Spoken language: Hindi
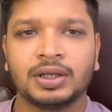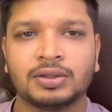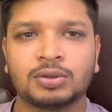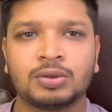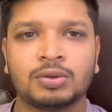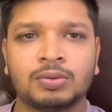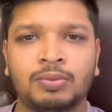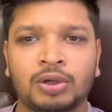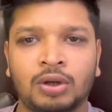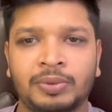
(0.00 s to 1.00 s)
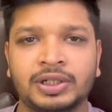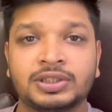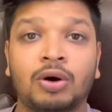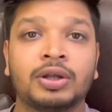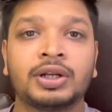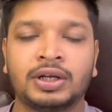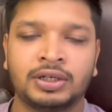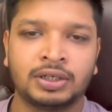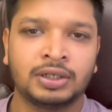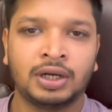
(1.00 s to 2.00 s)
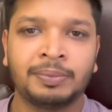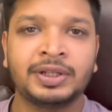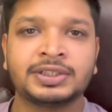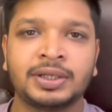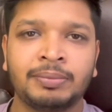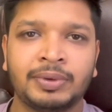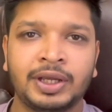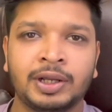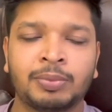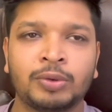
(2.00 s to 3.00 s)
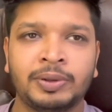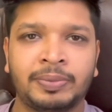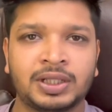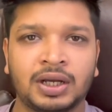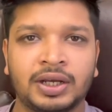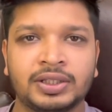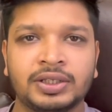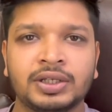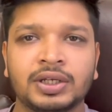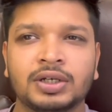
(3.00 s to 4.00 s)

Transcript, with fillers: तो बहुत नॉमिनल था और आ, हमने सिम एयरपोर्ट पे पता करी थी